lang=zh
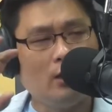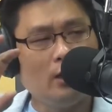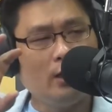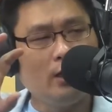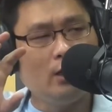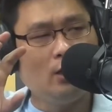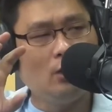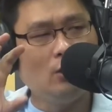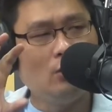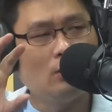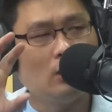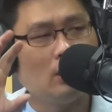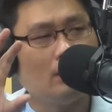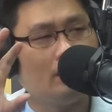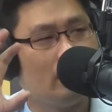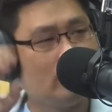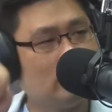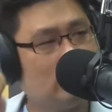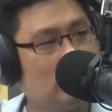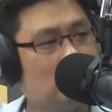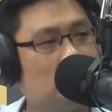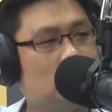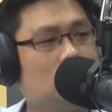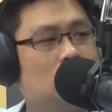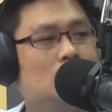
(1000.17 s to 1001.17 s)
迄个好胶拜
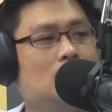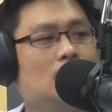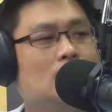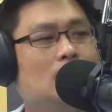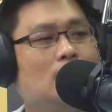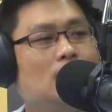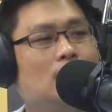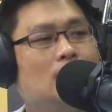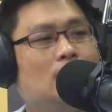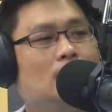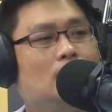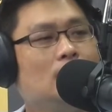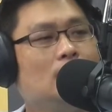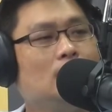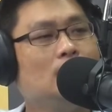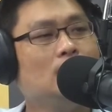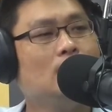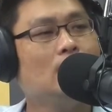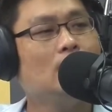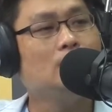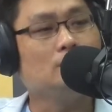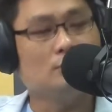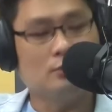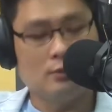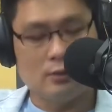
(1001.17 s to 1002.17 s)
差足济，嗯嗯，
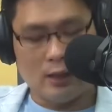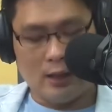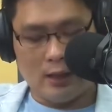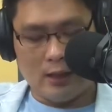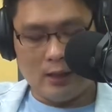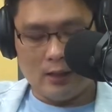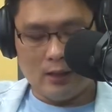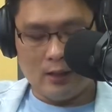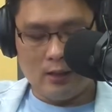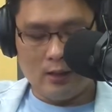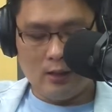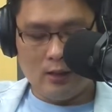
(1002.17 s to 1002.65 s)
迄有差。